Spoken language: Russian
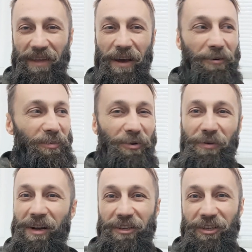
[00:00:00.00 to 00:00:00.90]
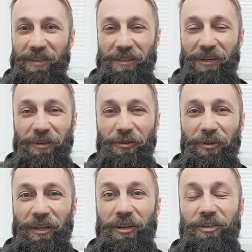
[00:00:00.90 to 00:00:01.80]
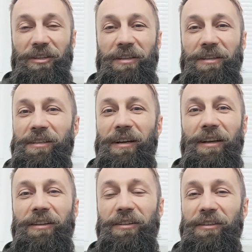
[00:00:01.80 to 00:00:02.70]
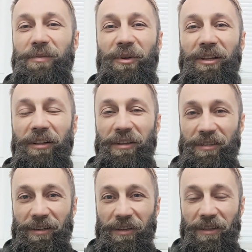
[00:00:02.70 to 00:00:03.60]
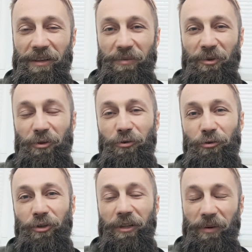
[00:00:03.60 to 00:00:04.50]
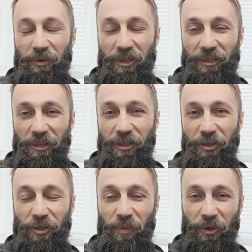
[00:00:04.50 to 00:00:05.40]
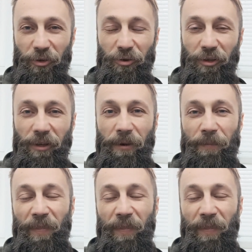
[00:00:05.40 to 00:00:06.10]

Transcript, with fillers: Я вот буквально сейчас заглянул, я даже не заходил, не смотрел несколько дней, смотрю, уже там к 30 тысячам подходит.